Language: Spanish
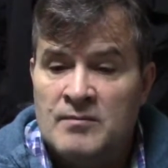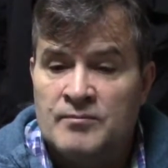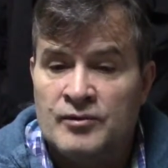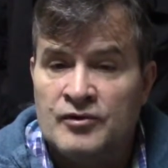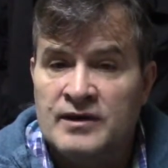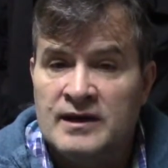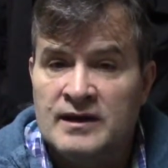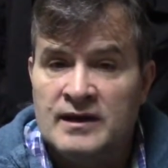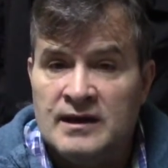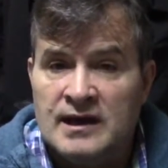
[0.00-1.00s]

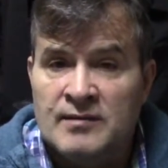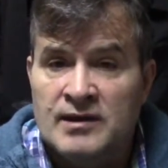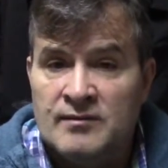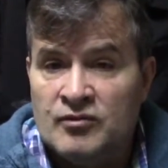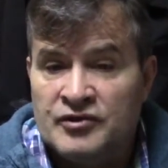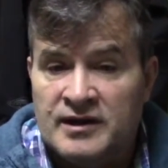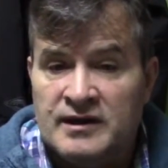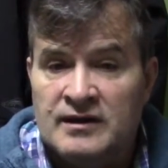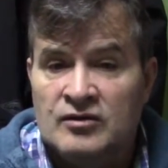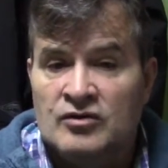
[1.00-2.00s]
porque hemos
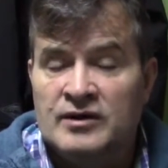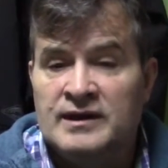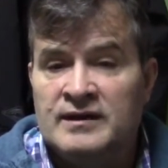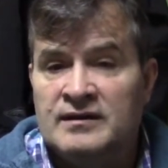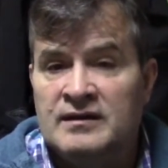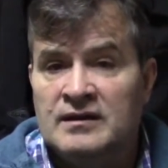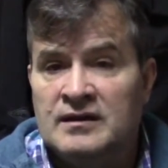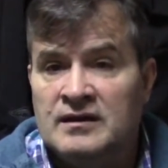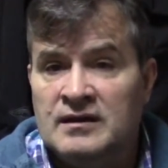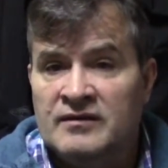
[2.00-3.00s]
tenido
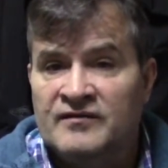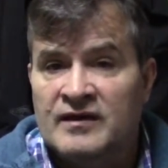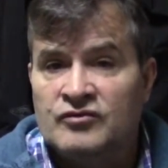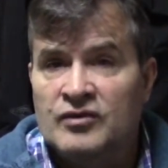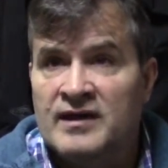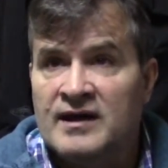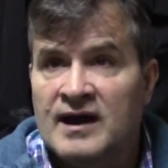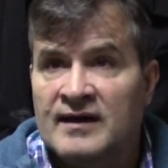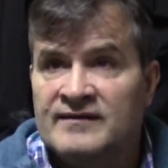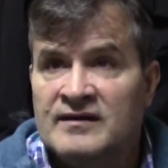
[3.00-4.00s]
este, facturas de
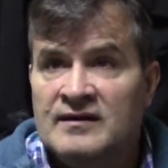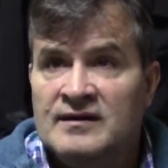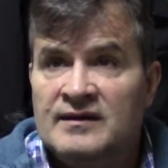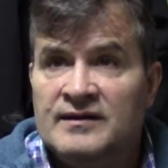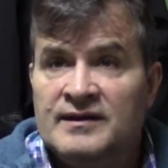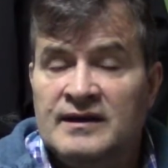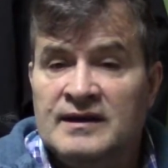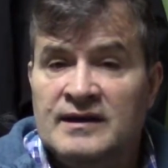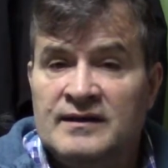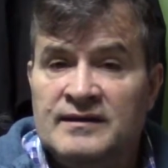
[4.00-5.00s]
gas
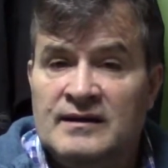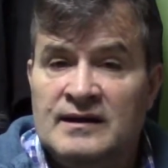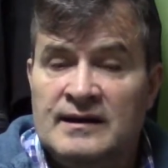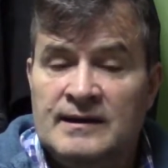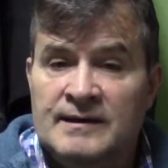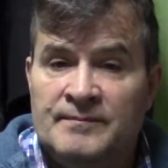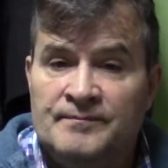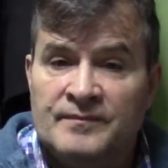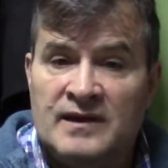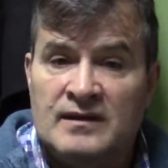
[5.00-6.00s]
del
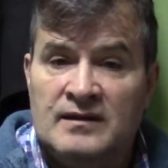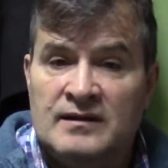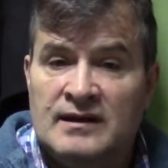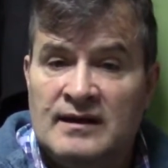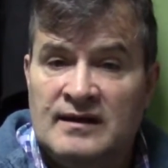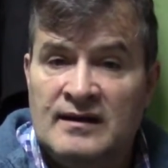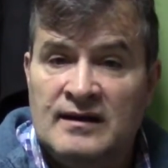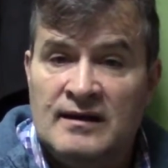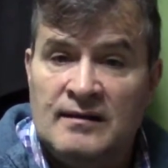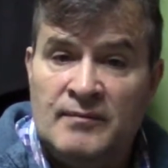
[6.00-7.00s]

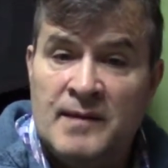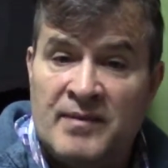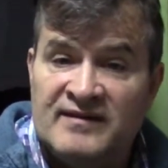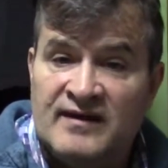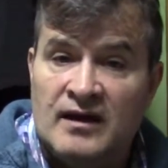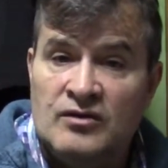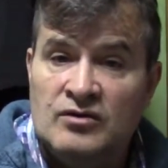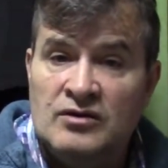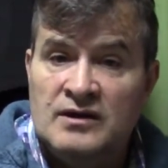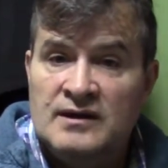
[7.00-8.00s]
mes
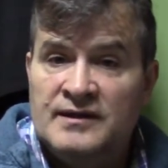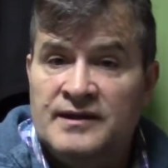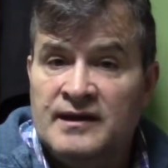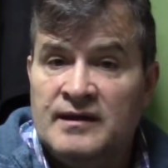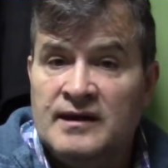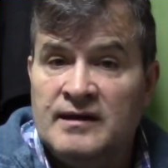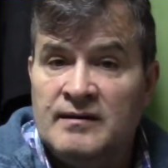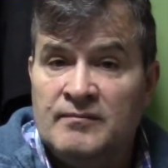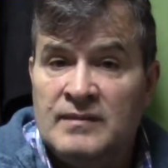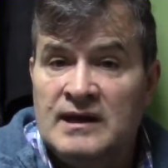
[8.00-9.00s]
pasado de
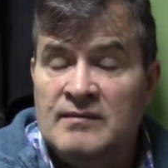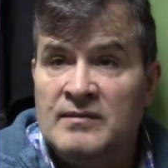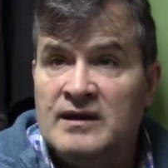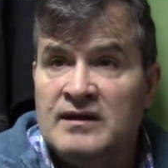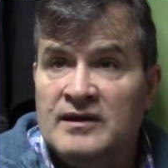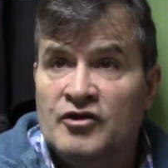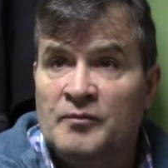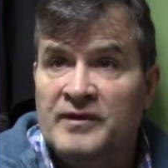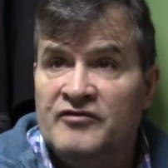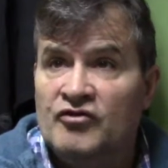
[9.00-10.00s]
1.000, 1.500
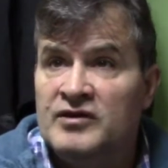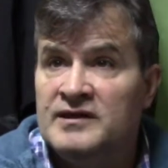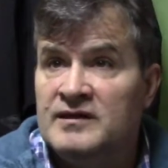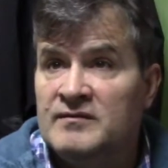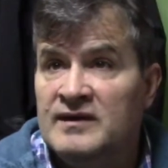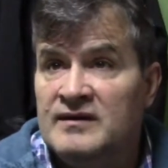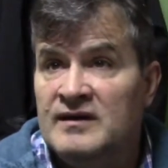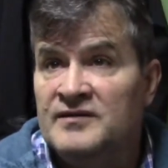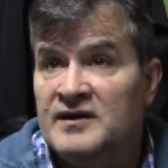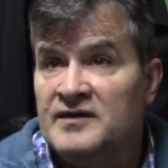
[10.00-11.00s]
pesos y este mes
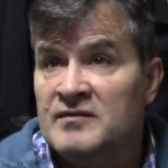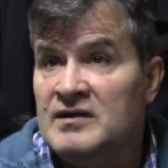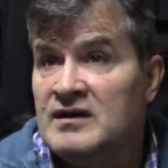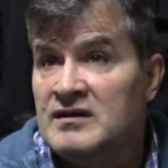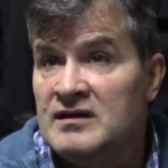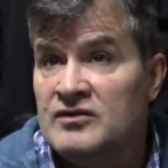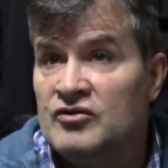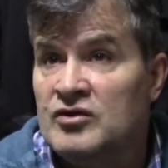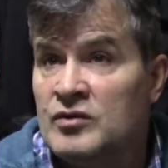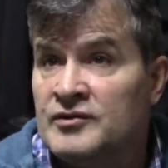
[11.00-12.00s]
entre
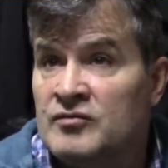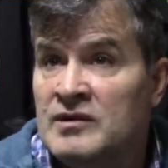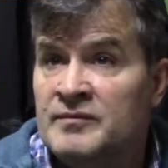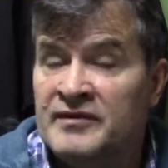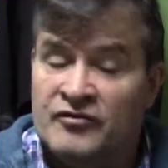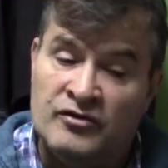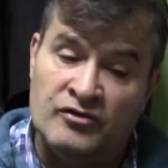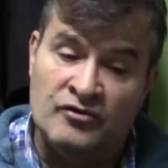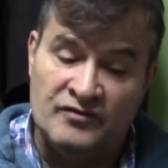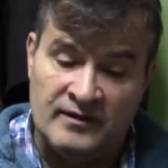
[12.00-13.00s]
3.500 y 4.000 pesos.
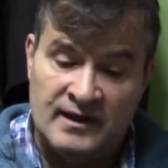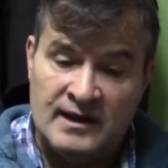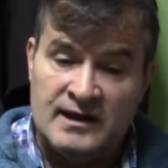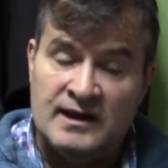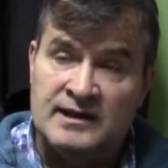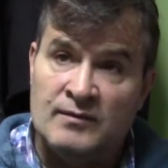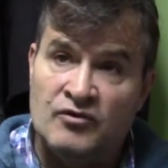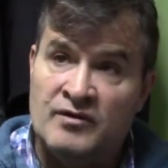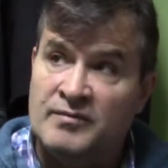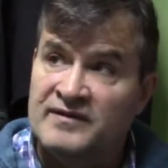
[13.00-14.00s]
Entonces
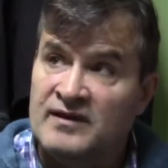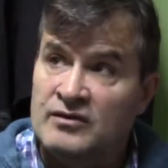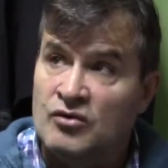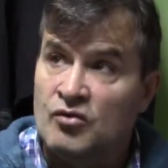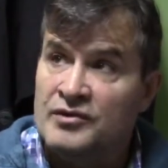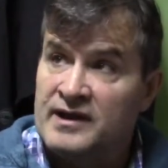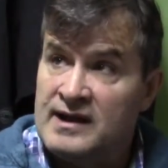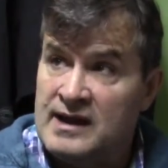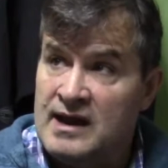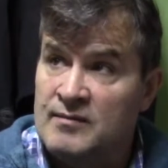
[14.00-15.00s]
estamos empezando un
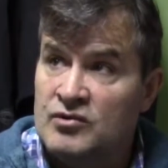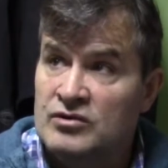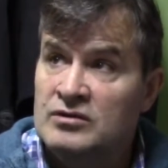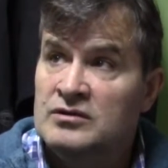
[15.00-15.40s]
reclamo